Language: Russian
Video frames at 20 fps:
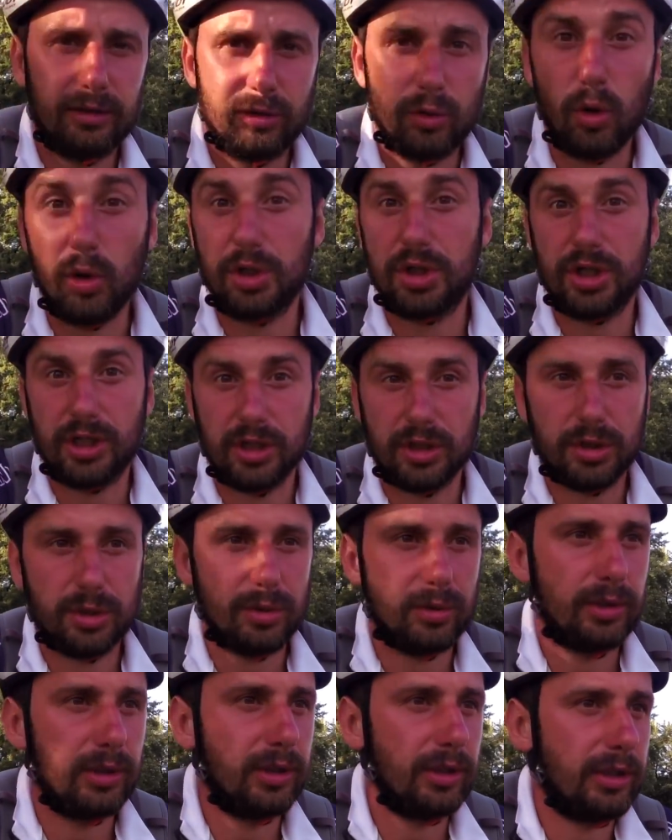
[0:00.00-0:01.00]
точка,
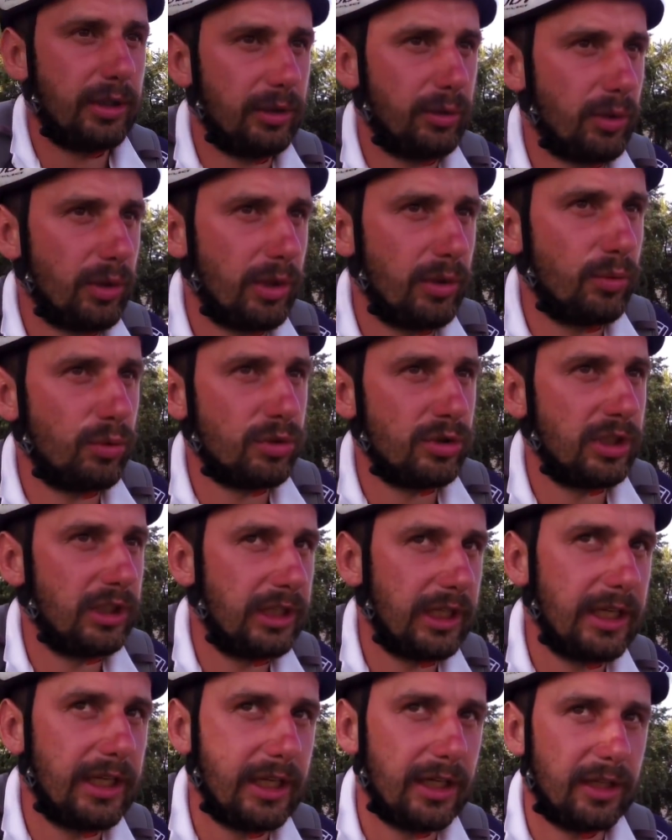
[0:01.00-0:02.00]
что ли, к которой нужно
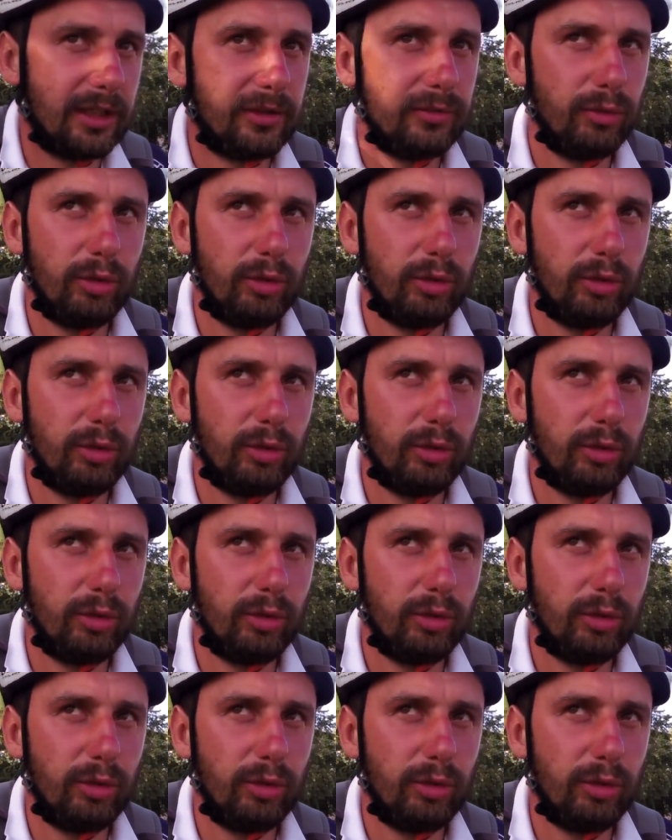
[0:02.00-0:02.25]
доехать.